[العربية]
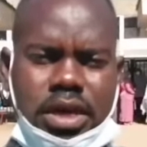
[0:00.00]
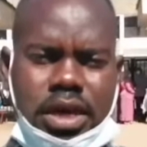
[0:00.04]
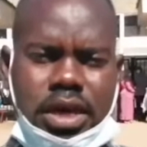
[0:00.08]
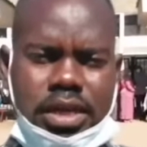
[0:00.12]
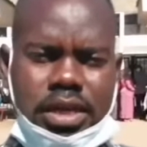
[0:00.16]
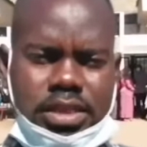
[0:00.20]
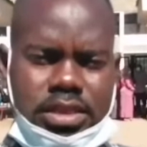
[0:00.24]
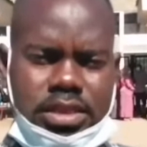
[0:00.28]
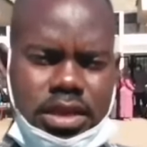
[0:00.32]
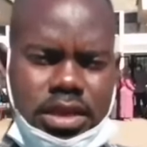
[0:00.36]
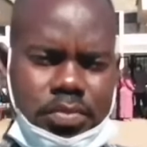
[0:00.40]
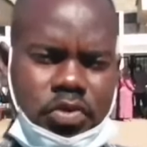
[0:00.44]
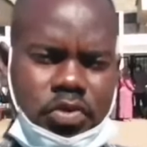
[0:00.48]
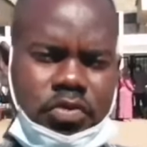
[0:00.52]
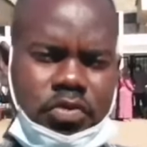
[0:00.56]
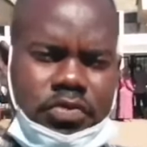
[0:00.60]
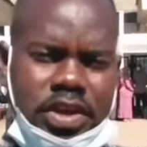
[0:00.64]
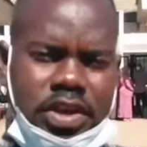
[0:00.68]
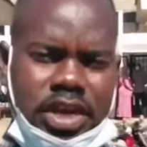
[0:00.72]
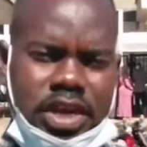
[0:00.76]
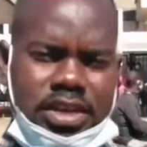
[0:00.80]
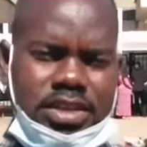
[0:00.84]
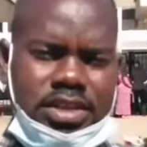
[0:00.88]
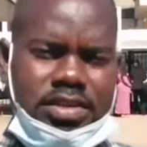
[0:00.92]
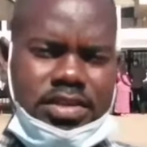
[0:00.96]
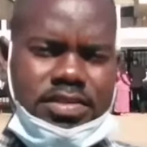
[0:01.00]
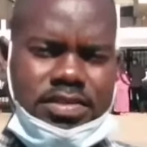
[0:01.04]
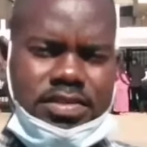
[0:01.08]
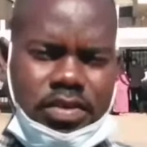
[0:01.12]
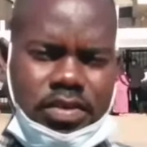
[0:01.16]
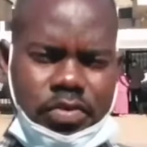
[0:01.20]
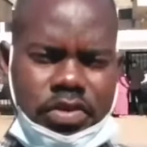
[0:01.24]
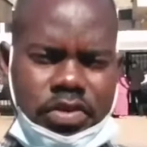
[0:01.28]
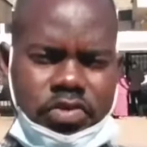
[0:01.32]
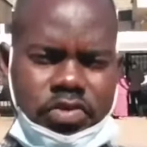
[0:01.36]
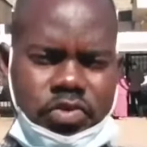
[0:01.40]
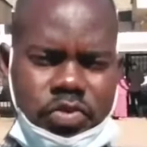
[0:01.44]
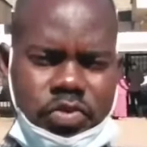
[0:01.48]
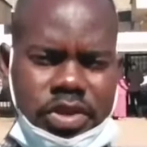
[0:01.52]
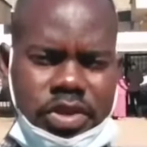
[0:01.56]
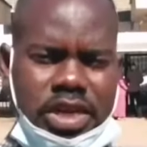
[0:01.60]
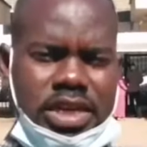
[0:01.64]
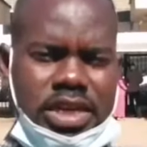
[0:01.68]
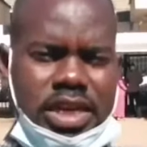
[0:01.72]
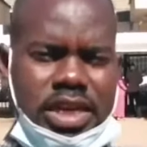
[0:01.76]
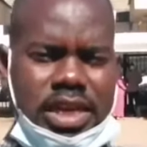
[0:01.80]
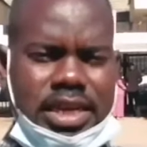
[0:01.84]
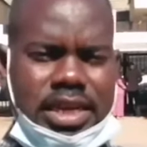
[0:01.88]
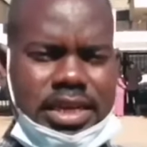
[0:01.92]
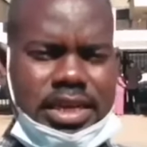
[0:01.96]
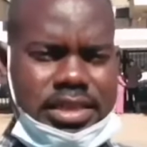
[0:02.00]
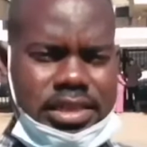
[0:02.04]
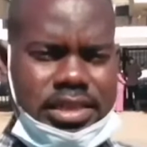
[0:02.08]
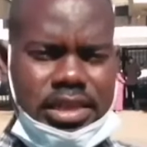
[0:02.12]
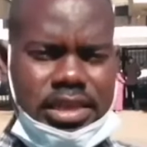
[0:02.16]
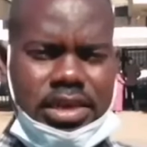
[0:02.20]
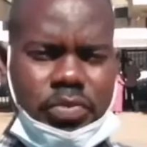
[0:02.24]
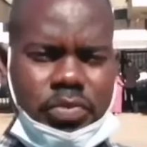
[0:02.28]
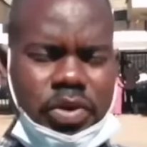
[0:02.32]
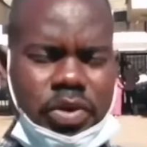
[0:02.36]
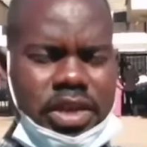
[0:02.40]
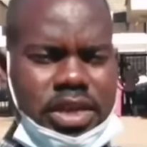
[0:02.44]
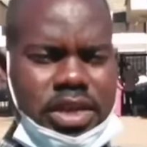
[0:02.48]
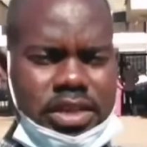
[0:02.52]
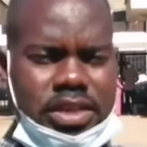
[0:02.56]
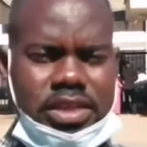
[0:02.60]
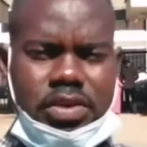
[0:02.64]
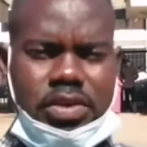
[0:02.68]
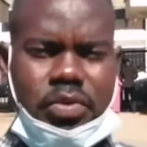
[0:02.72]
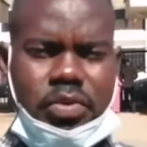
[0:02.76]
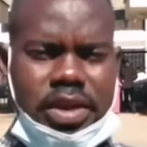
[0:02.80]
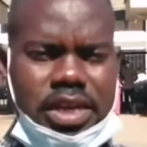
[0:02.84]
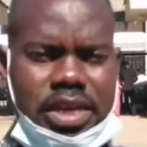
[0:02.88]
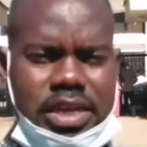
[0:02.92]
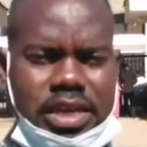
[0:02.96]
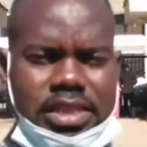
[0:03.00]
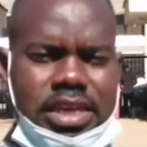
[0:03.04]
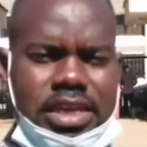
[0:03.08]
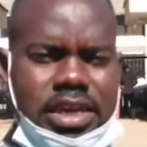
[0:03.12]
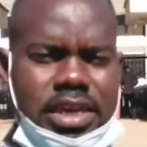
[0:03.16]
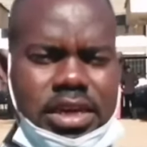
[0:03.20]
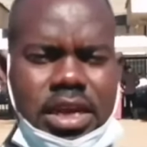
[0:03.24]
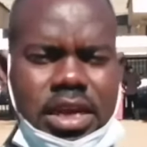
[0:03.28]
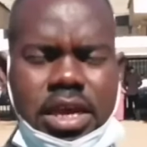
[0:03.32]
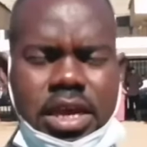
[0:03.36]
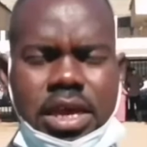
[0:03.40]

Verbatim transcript: قدموا في هذه الثورة السودانية الكثير والكثير والكثير